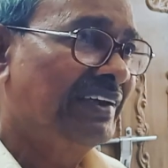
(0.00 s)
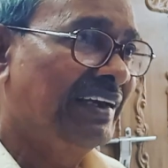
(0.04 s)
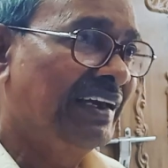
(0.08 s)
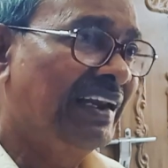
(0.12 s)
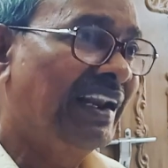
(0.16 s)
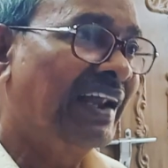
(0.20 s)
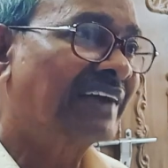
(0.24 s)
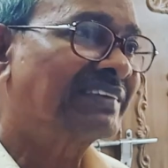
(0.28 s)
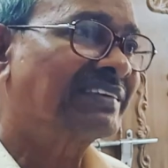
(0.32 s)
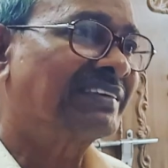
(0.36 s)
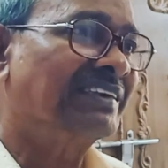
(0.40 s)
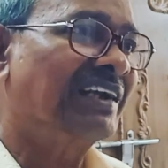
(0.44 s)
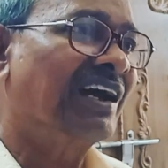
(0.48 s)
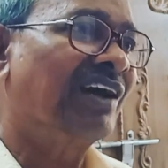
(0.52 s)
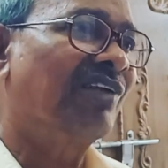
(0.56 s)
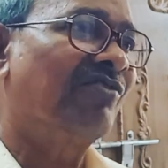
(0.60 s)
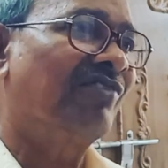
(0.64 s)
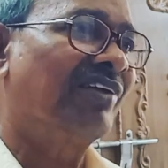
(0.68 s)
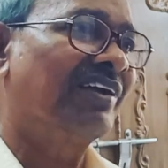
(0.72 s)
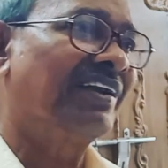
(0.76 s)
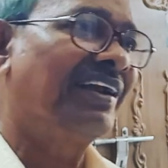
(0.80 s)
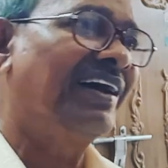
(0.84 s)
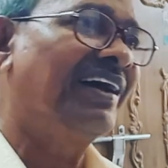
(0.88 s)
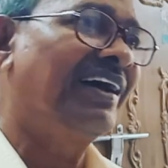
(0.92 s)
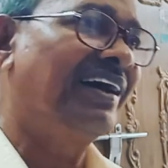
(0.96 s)
ఈ లక్షణాల
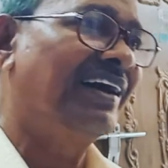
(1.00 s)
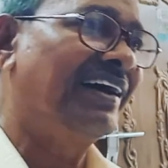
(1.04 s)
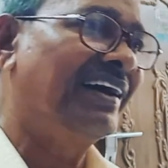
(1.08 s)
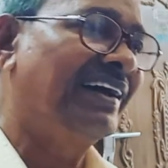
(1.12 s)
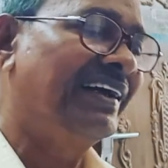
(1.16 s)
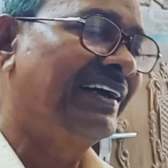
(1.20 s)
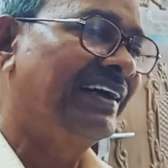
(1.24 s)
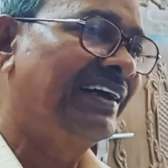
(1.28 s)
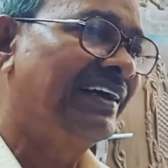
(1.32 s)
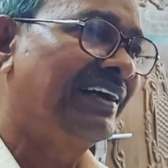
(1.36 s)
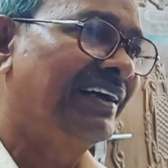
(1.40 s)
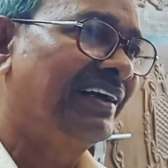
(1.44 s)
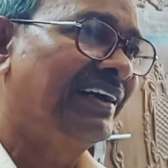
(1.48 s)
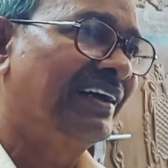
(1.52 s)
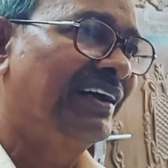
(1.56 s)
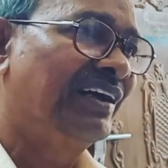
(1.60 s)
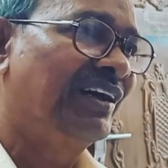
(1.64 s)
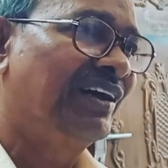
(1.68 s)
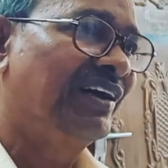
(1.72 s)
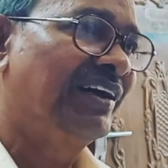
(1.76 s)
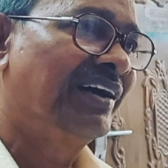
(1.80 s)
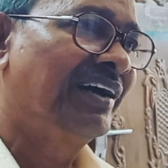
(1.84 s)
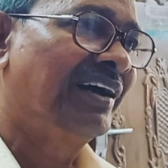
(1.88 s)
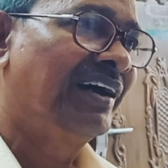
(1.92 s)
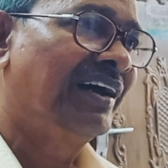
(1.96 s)
వల్ల
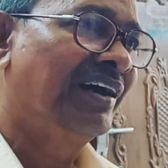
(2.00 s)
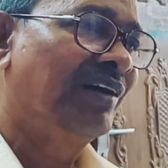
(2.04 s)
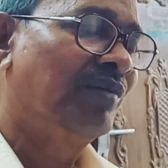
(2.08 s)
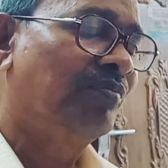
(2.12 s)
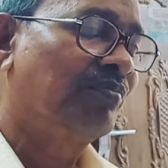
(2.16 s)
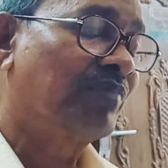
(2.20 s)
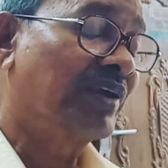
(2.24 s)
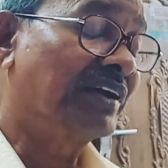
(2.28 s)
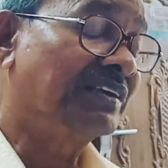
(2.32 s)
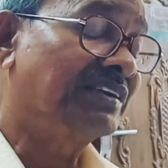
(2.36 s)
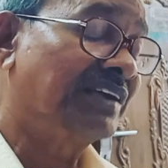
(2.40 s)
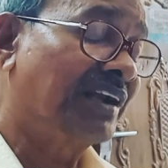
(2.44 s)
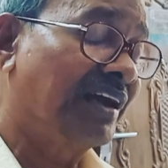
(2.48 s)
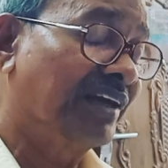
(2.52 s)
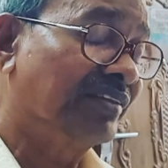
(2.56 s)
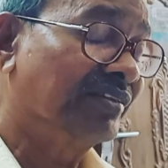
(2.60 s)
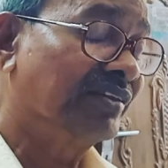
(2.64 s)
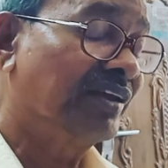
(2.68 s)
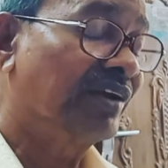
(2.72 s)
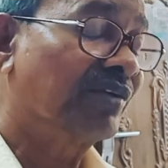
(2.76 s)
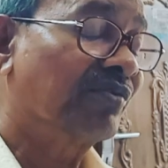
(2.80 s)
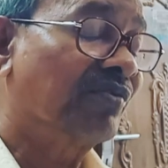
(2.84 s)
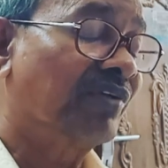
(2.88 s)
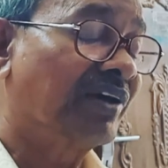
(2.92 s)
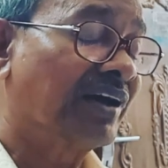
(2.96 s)

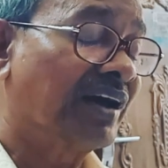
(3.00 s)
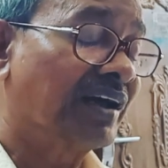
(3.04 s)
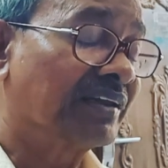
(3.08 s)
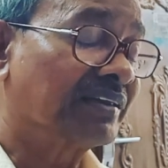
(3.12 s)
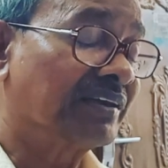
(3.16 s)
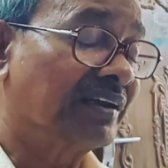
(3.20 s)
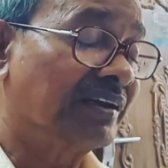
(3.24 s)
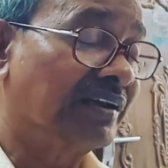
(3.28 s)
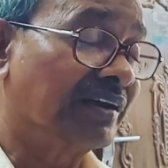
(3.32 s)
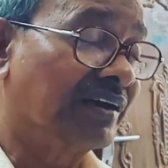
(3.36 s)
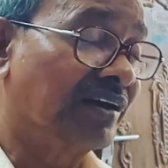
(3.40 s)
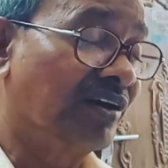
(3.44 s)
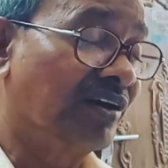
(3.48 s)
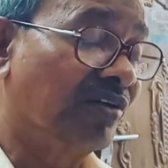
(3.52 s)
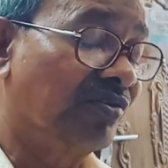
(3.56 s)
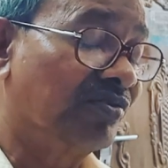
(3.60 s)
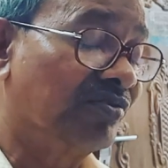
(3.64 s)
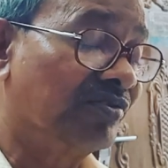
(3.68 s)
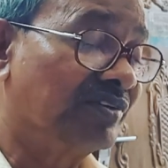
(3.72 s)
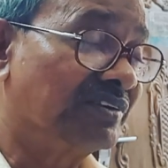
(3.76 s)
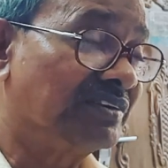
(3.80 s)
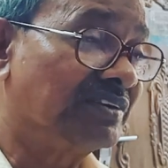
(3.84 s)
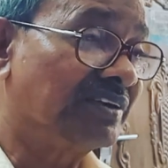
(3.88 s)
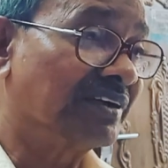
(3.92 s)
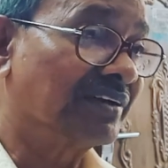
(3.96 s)
ప్రజలందరూ కూడా అతన్ని
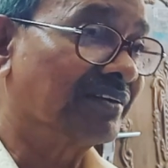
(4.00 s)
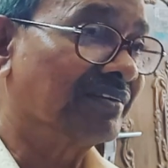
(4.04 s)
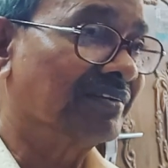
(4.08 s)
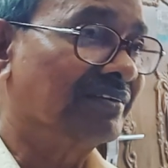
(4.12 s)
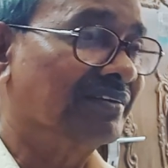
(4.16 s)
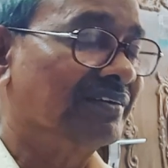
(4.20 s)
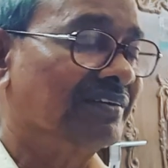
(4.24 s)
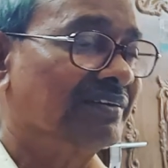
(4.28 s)
గౌరవించారు